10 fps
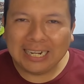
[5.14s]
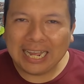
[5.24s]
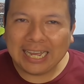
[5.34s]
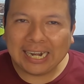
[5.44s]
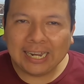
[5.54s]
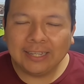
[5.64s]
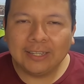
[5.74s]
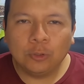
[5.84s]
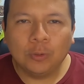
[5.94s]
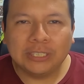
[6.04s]
gran
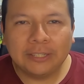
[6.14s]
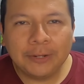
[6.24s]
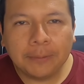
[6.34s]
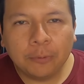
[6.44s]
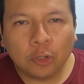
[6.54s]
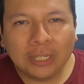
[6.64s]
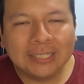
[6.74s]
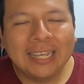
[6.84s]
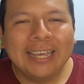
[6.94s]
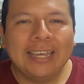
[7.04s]
arranque Universitario de
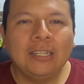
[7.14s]
Deportes